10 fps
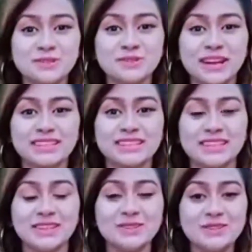রকমের একটা
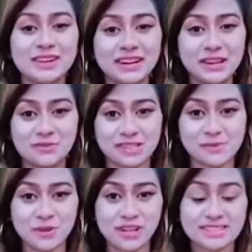দুর্গন্ধ সৃষ্টি
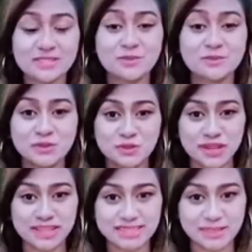হয় যেটা
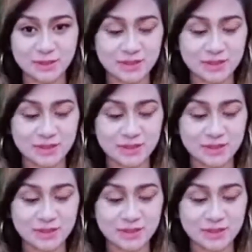স্ত্রীর